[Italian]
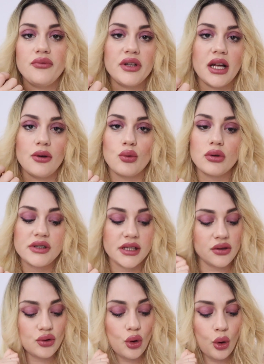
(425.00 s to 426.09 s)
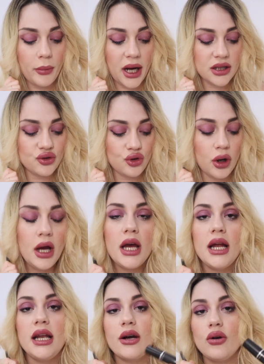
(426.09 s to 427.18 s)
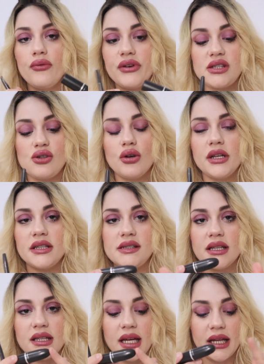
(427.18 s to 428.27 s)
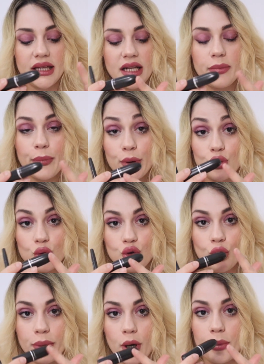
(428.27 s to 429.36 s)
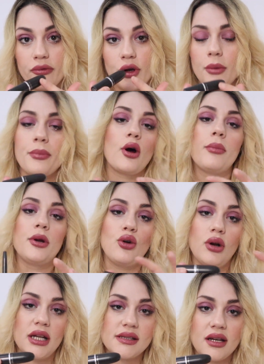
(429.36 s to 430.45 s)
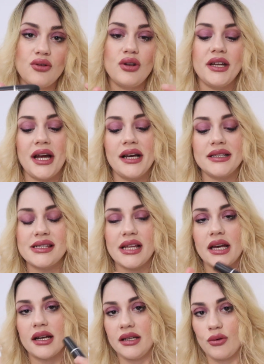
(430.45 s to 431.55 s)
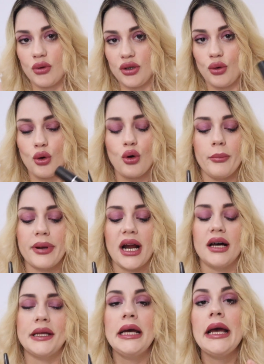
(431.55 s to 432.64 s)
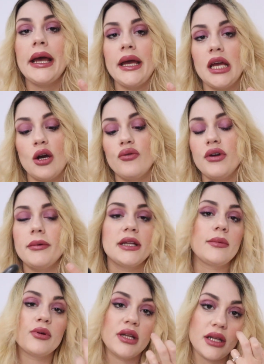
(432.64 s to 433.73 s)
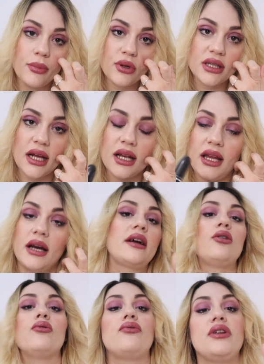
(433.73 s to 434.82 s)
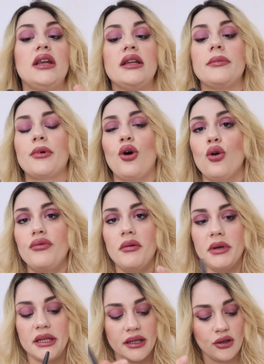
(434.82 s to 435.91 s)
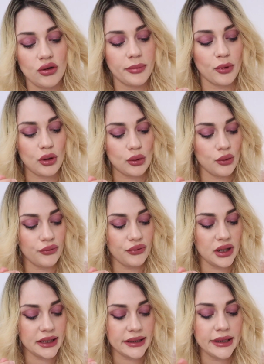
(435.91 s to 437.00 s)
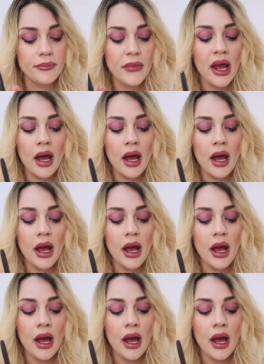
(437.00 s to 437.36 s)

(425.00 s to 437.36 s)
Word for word: e vi danno un rossetto omaggio. Le confezioni si intende il prodotto proprio vero e proprio, non la scatolina esterna di quando lo comprate e ovviamente potete portarli anche non finiti, però ovviamente io li porto finiti.